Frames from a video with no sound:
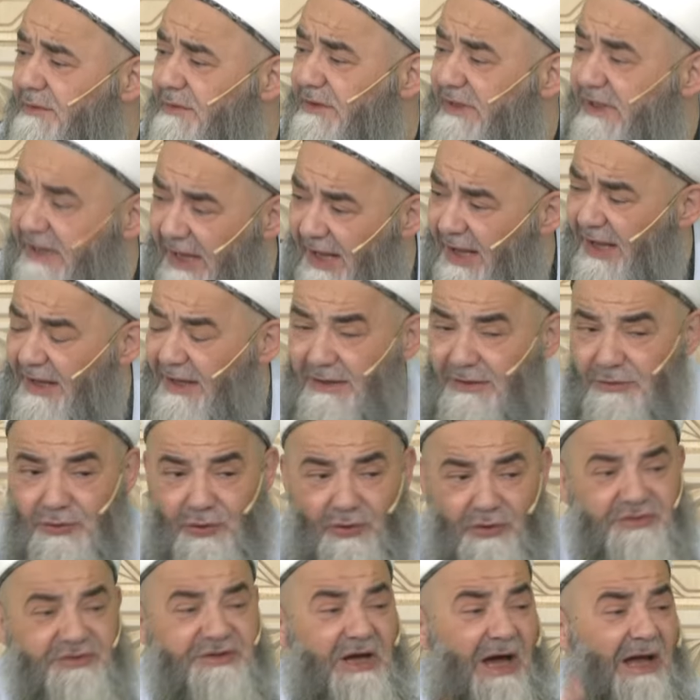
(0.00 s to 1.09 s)
Niye?
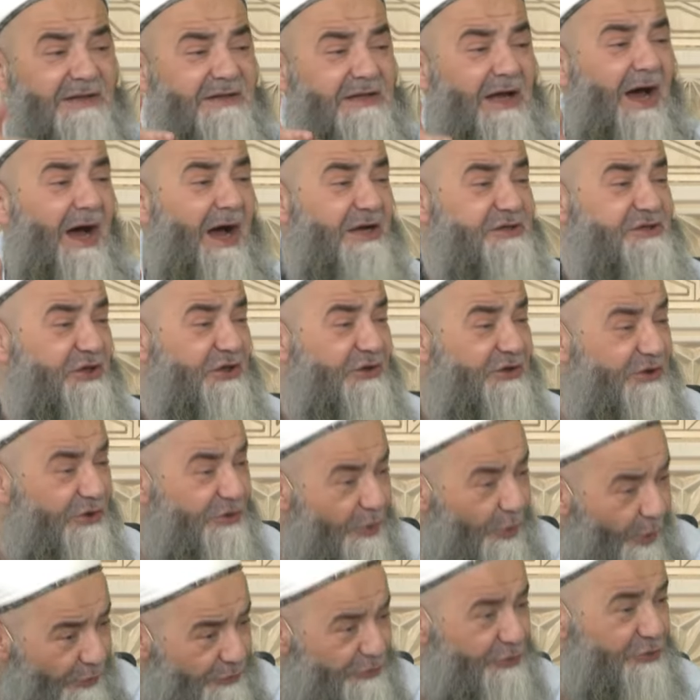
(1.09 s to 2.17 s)
Çünkü sahte aşıktır
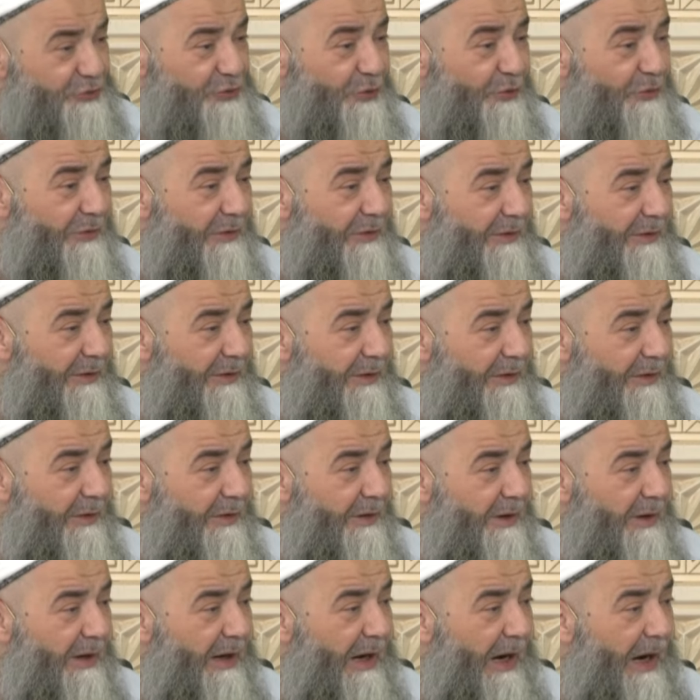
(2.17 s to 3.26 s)
da onun için.
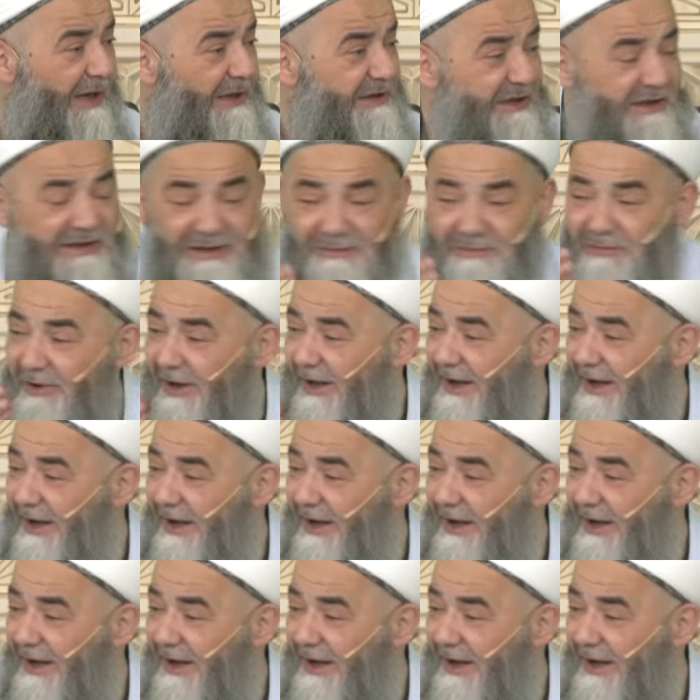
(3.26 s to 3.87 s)
Hakiki bir